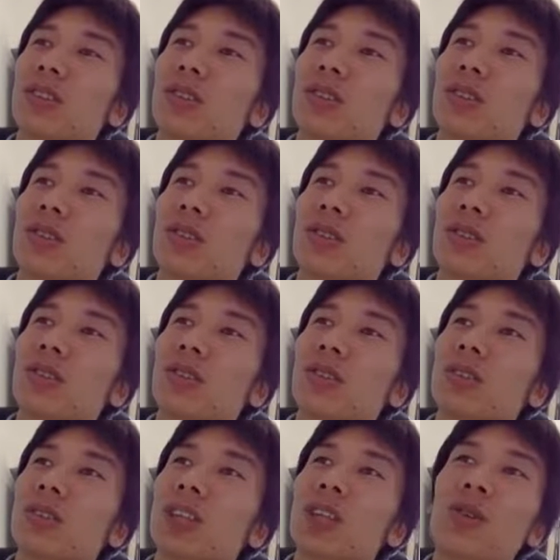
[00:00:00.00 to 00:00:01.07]
そ
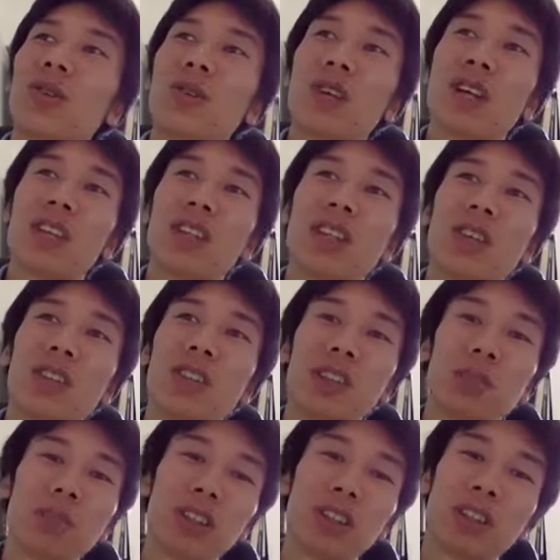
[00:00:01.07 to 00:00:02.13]
の、成功の反対は
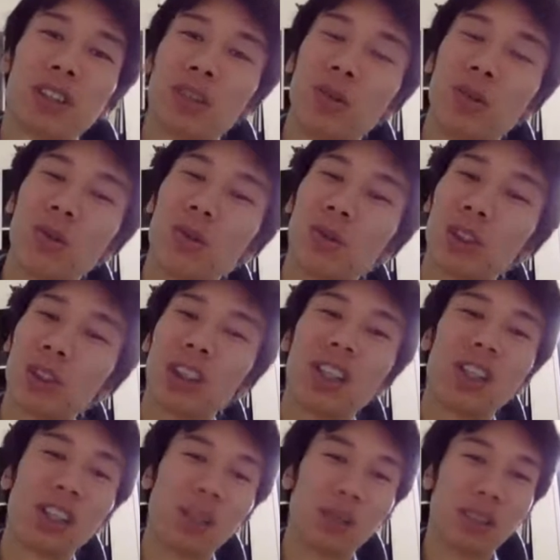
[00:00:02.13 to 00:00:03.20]
失敗じゃなくて行動し
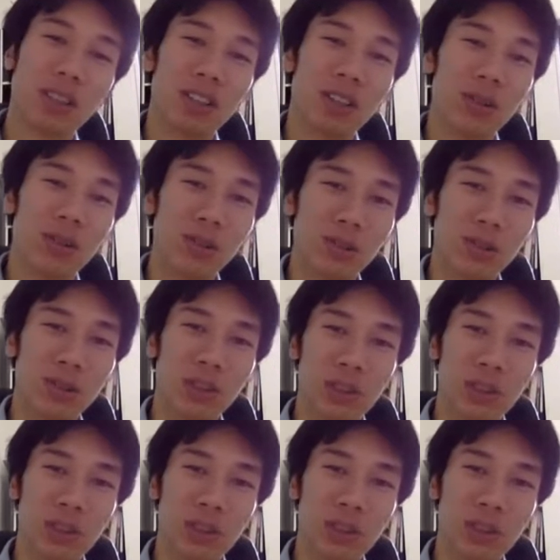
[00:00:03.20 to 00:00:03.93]
ないだ、みたいな。うん、